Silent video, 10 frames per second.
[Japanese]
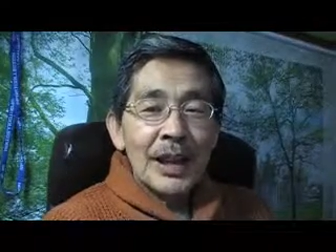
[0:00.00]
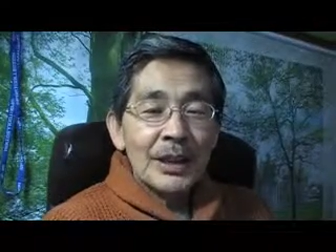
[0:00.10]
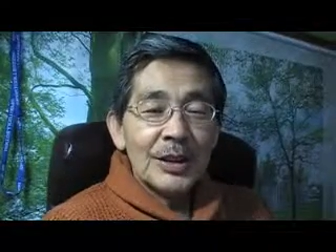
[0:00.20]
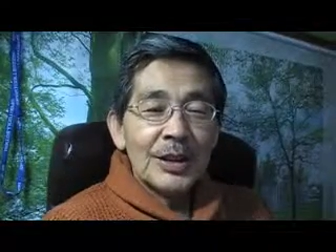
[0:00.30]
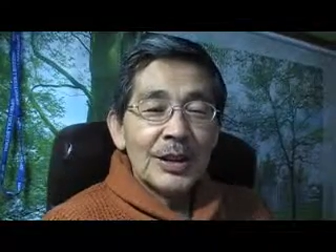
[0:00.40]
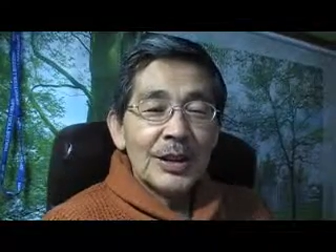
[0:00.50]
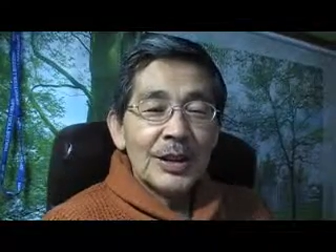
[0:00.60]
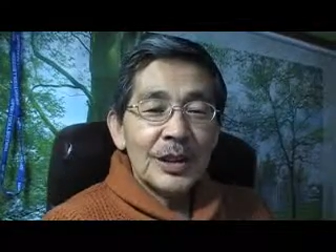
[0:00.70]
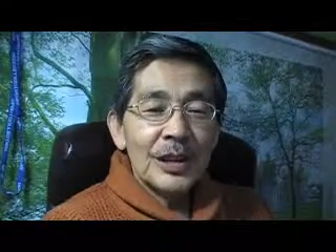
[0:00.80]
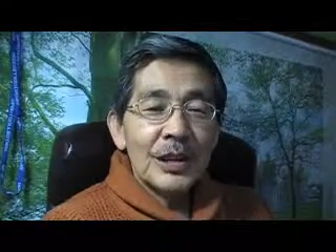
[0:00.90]
あ
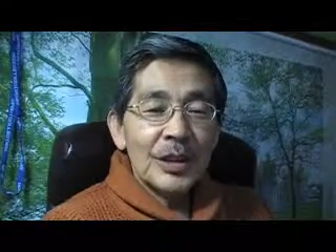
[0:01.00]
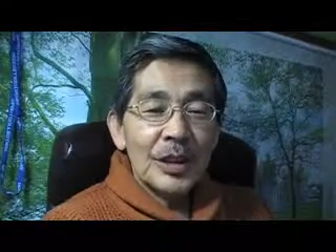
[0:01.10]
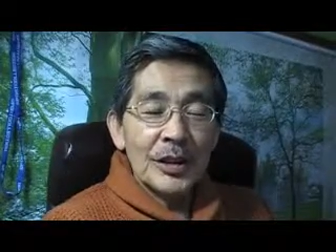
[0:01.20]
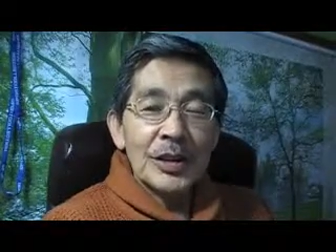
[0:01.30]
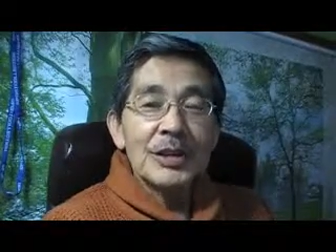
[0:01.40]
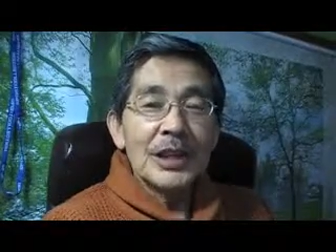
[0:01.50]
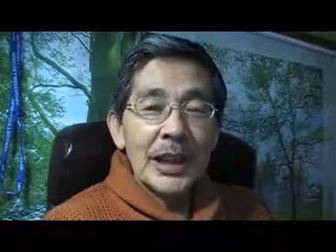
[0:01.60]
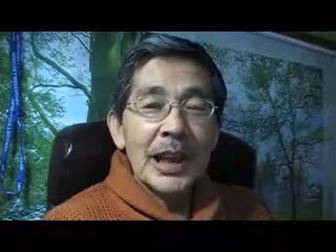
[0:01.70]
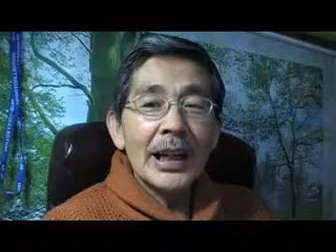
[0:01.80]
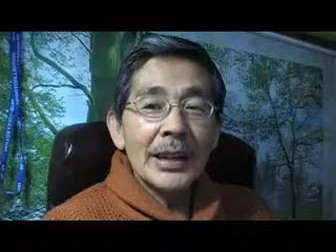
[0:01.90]
の、ケチな人だっていうふうに
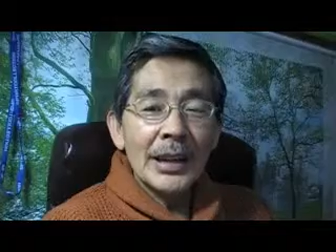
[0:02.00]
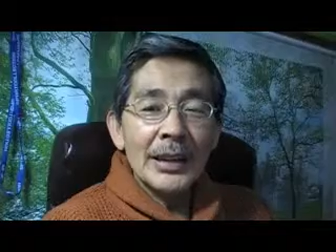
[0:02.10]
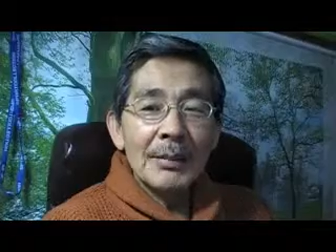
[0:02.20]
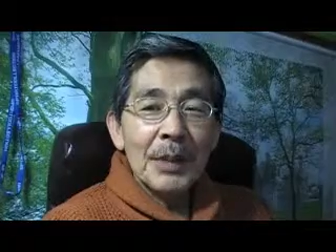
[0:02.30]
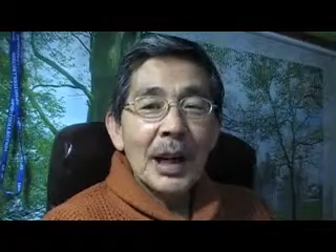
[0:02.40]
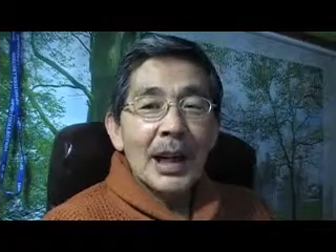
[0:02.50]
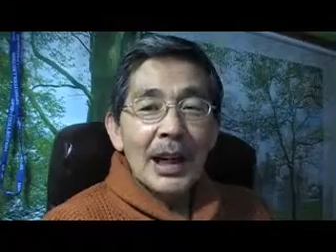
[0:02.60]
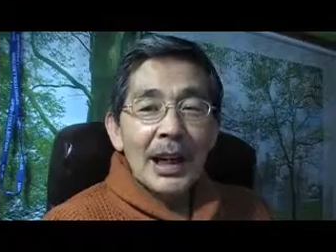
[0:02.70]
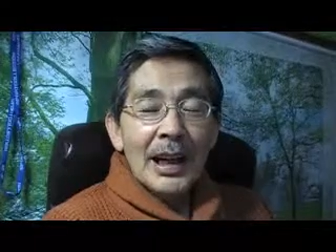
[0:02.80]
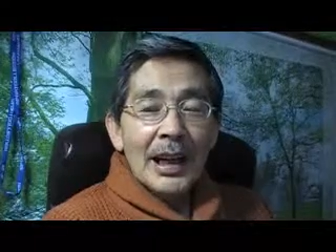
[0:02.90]
考えて、
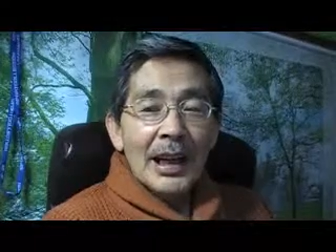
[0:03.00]
まあ、